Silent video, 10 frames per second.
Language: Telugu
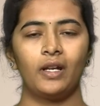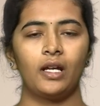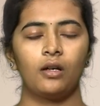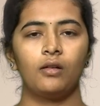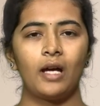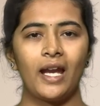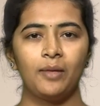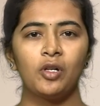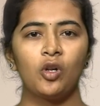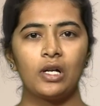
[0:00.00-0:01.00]
లైక్
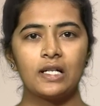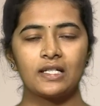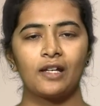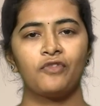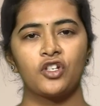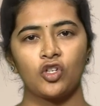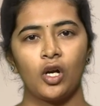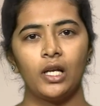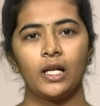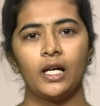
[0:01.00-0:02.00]
యానిమల్ ఆయిల్స్ లైక్ ఫిష్
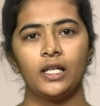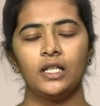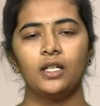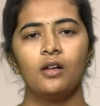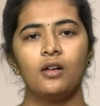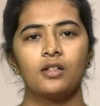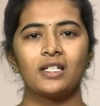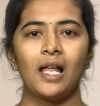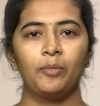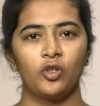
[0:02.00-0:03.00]
ఆయిల్ కానీ
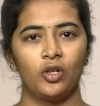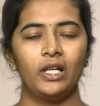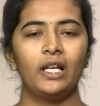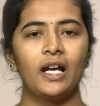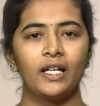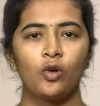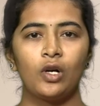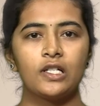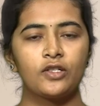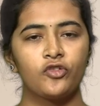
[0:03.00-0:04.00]
సాల్మన్ ఆయిల్ ఇలాంటి
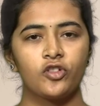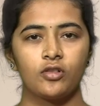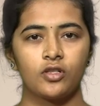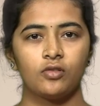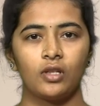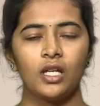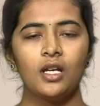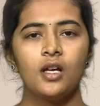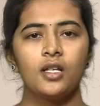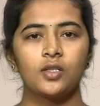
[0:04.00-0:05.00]
ఆయిల్స్ నుంచి వస్తుంది
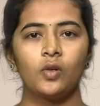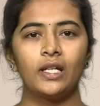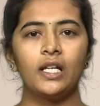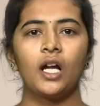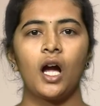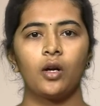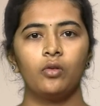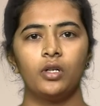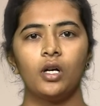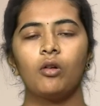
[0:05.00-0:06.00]
సో ఇది
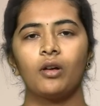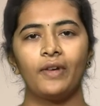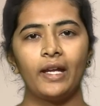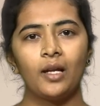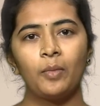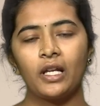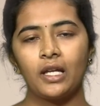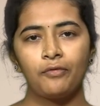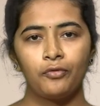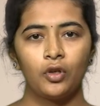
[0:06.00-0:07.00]
కాకుండా ఒకవేళ
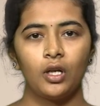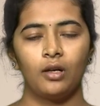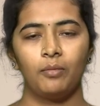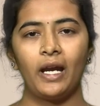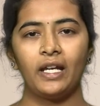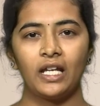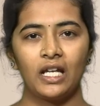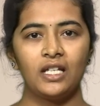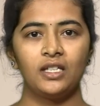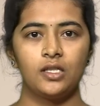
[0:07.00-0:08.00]
మనకి ఫుడ్ బయటికి
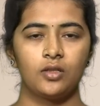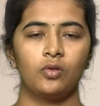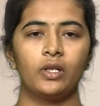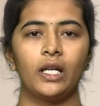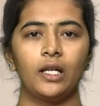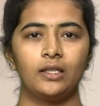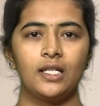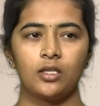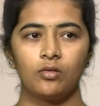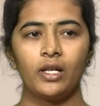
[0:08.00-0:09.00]
వెళ్ళి తీసుకొని
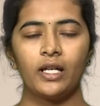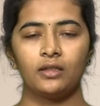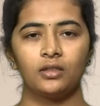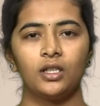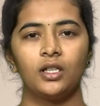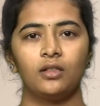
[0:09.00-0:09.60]
తీసుకునేంత